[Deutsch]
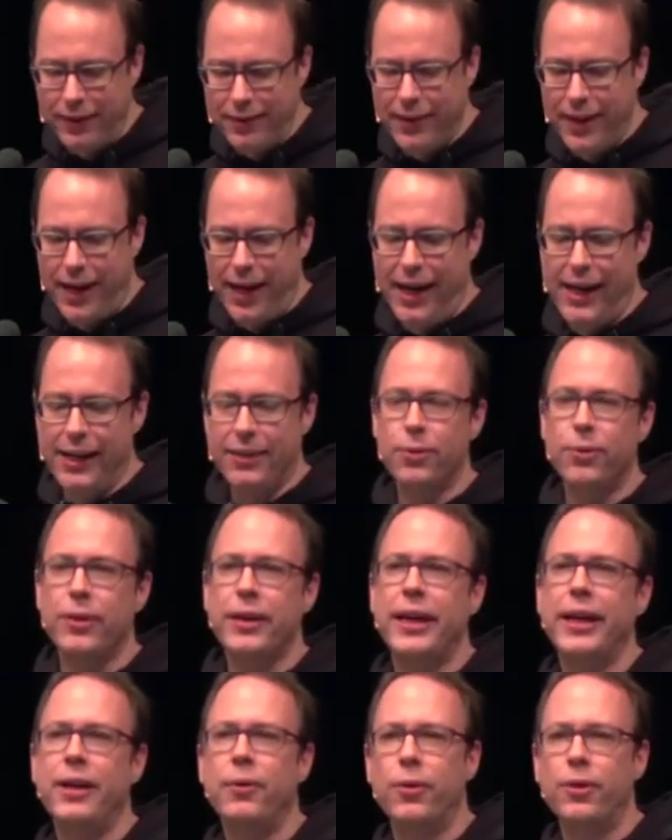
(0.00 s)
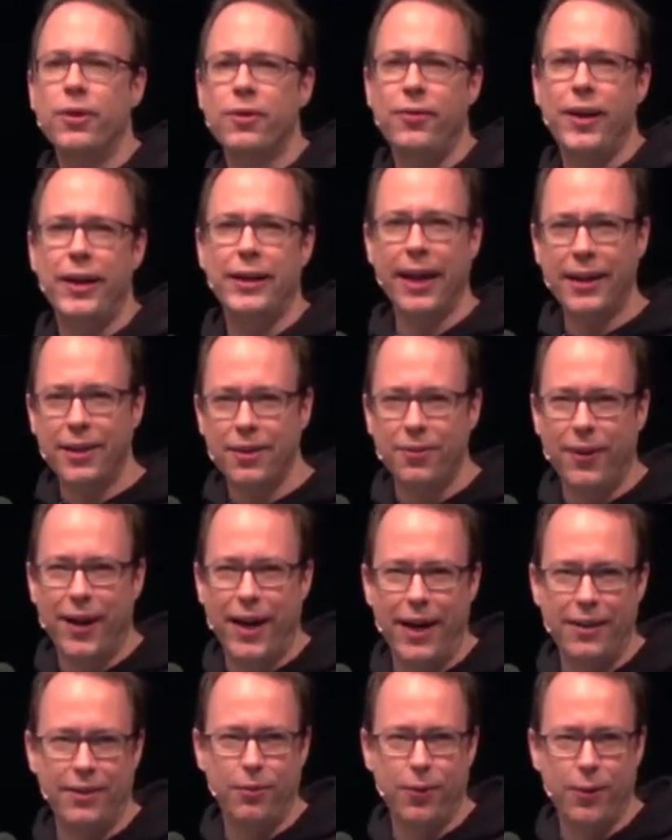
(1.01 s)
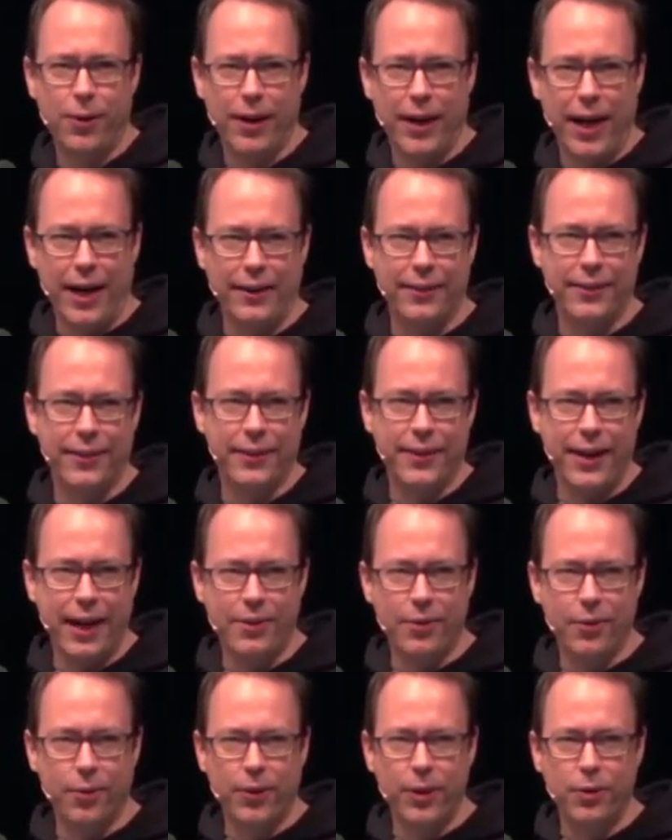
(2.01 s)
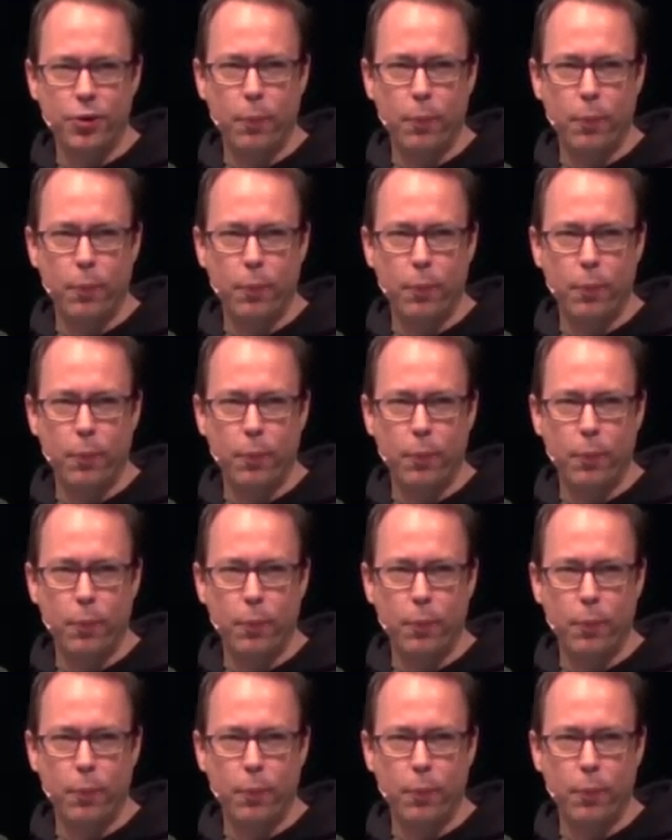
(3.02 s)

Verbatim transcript: dass sie halt gegen uns wegen Landesverrats vorgegangen sind. Also so eine